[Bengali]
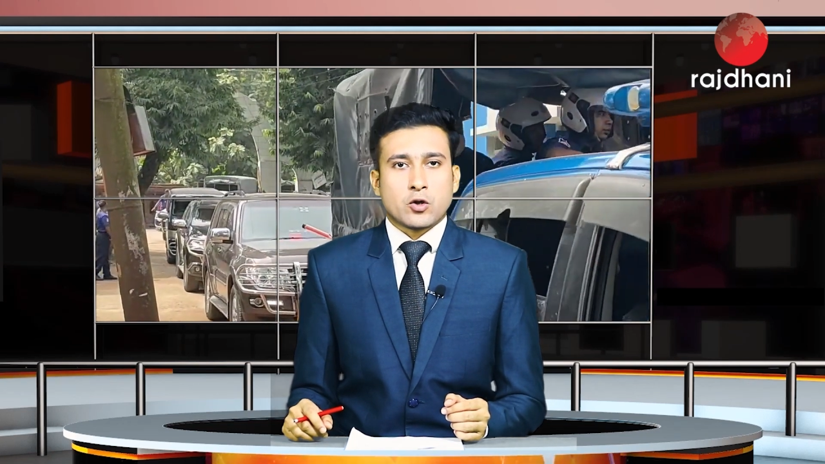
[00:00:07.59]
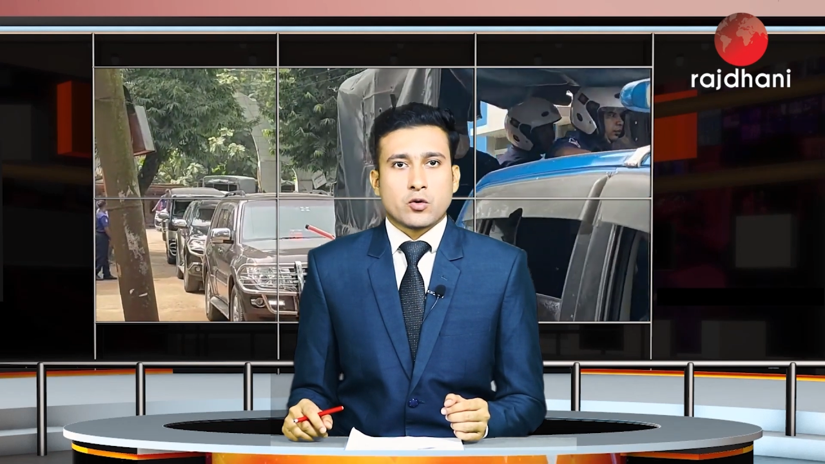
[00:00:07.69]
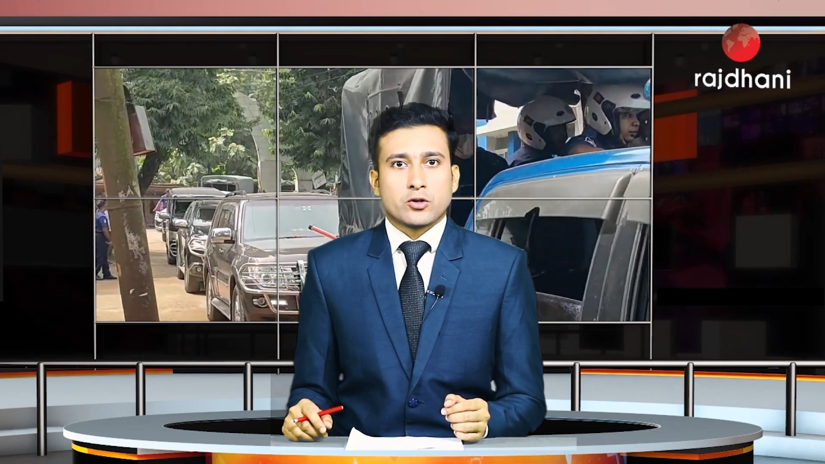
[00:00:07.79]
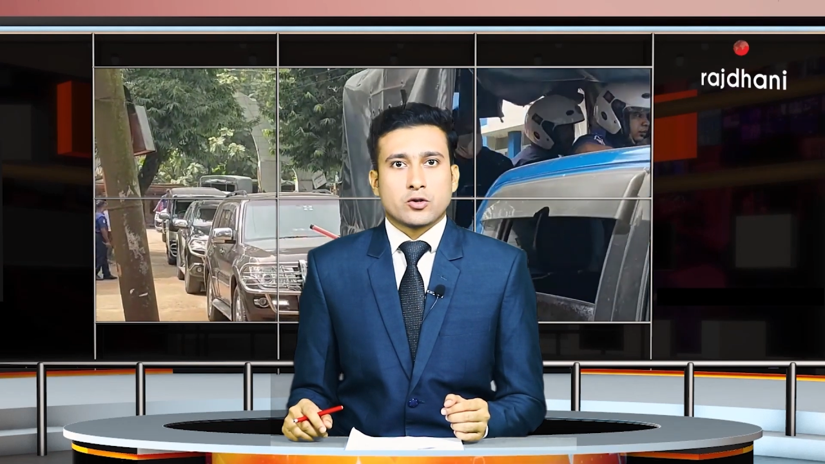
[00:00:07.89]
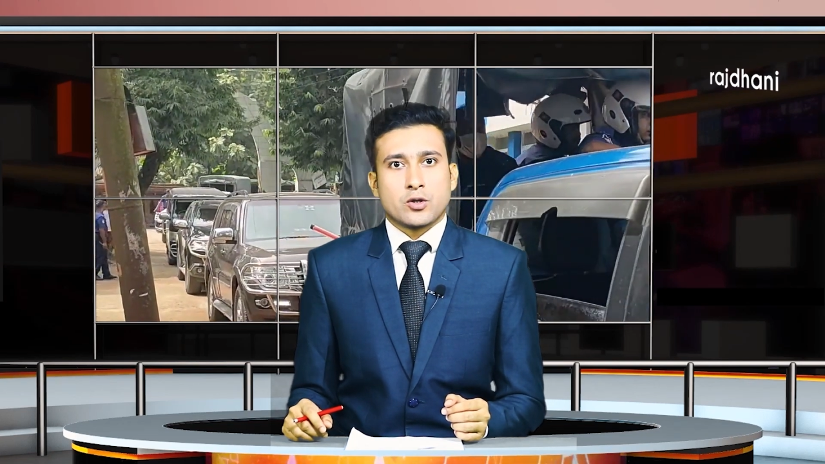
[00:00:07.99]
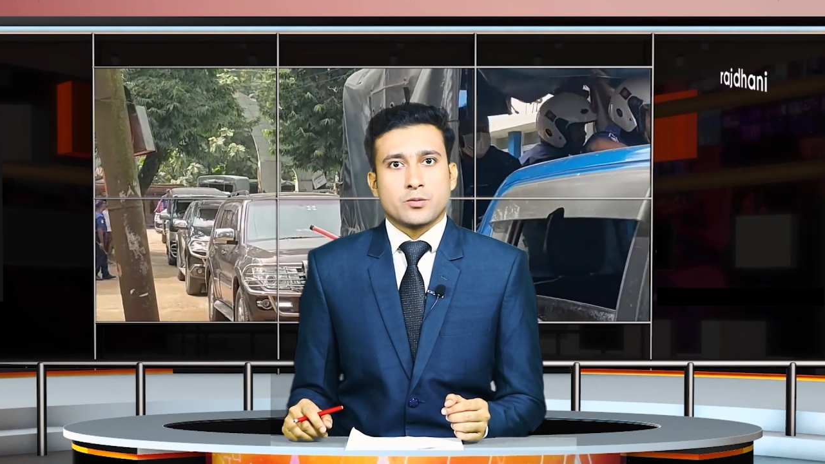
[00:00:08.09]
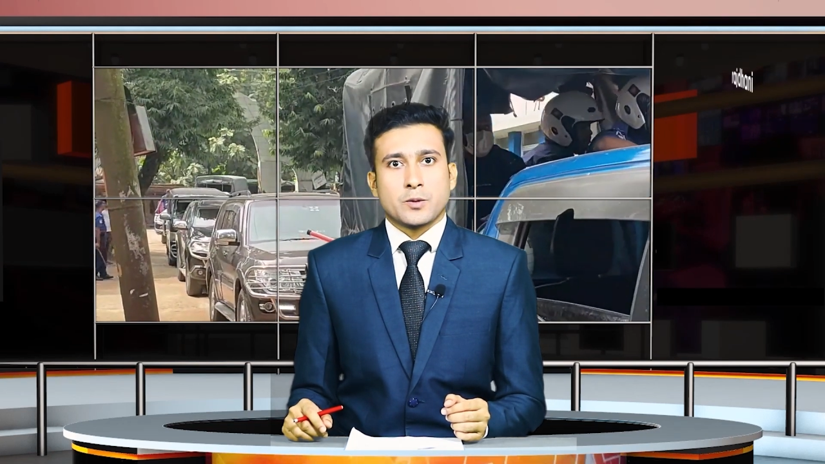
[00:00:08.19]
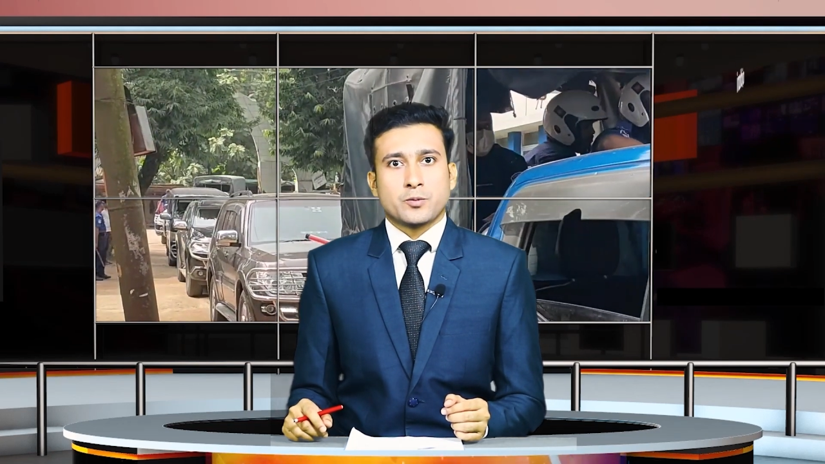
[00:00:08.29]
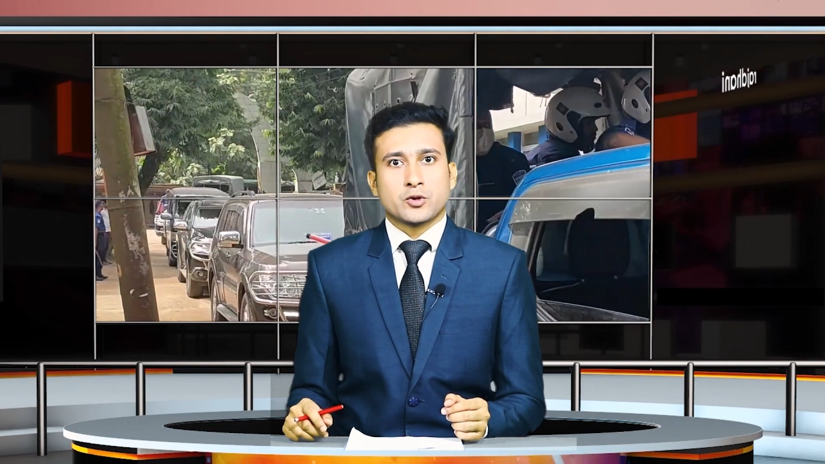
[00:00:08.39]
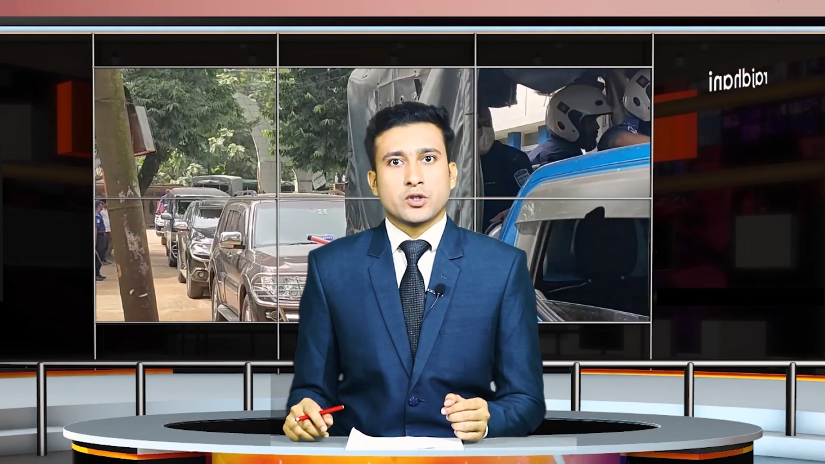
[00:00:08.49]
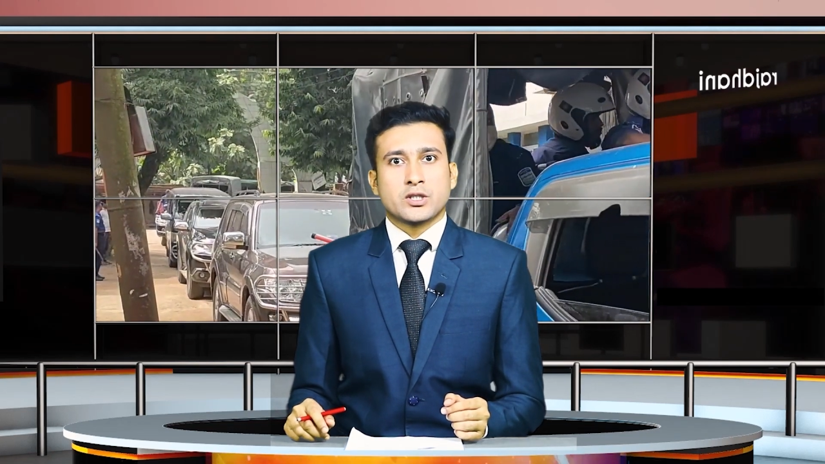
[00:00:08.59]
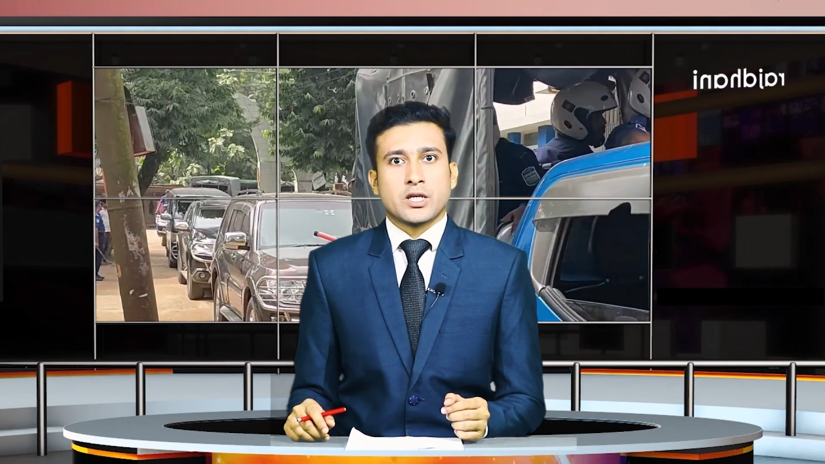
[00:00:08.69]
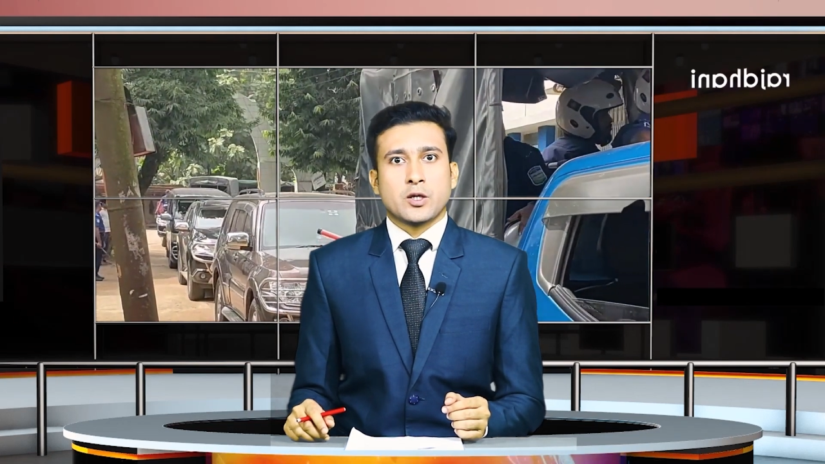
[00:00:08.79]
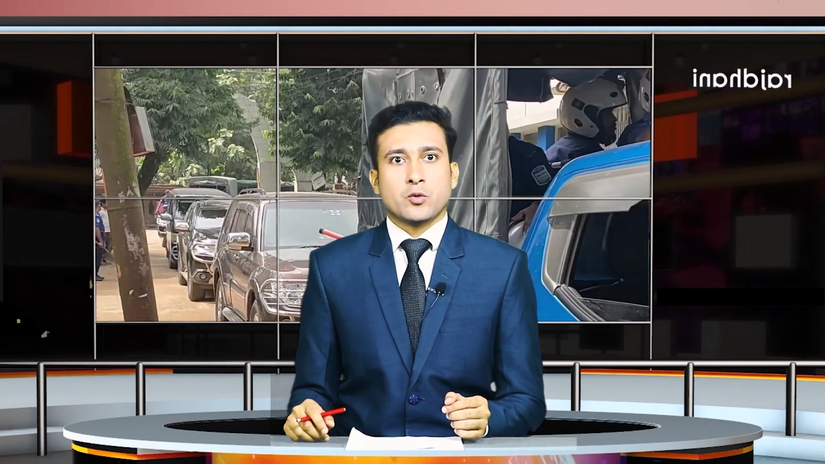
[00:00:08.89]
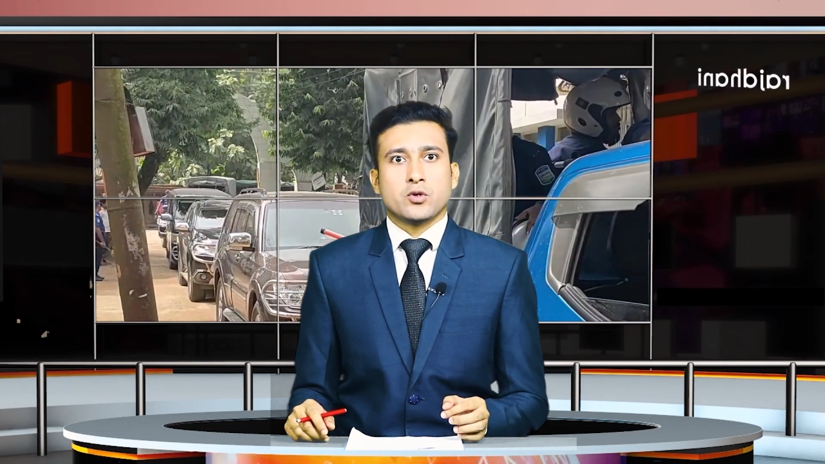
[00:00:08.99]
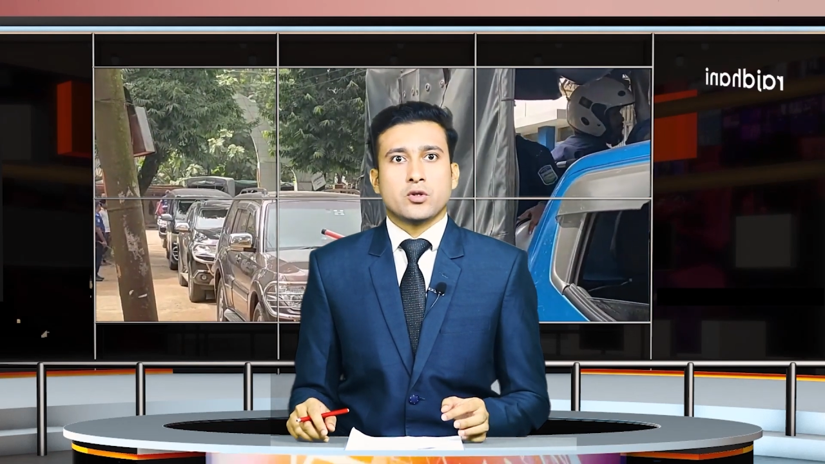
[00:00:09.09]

সকল ধর্মীয় প্রতিষ্ঠানে